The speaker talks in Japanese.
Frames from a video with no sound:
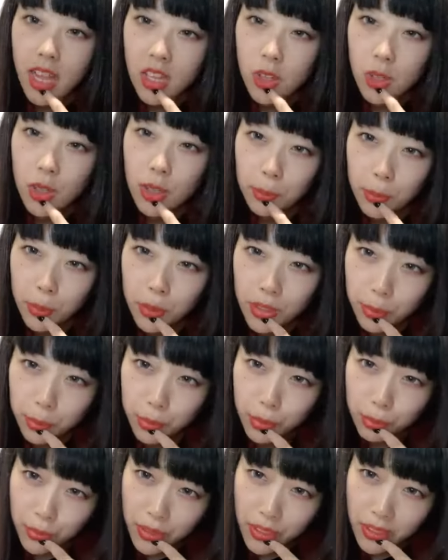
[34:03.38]
これも多
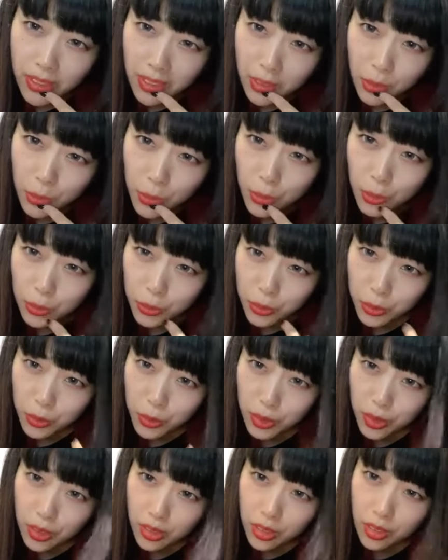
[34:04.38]
分メンヘラを上手さ
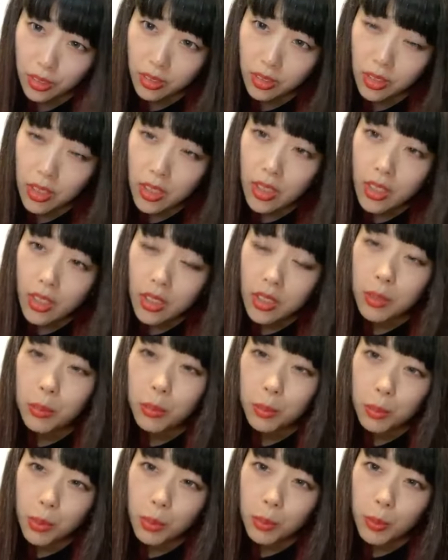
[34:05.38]
せてで
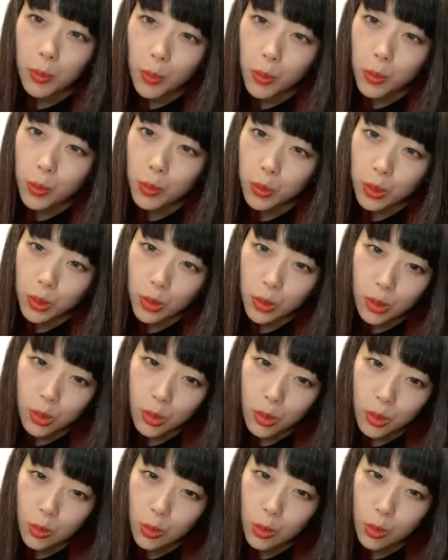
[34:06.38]
もメンヘラじゃないの
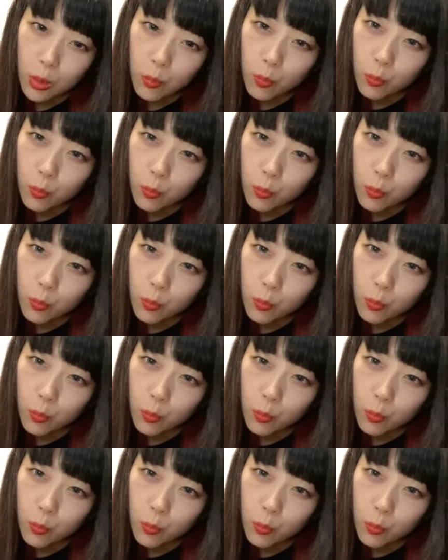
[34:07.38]
にな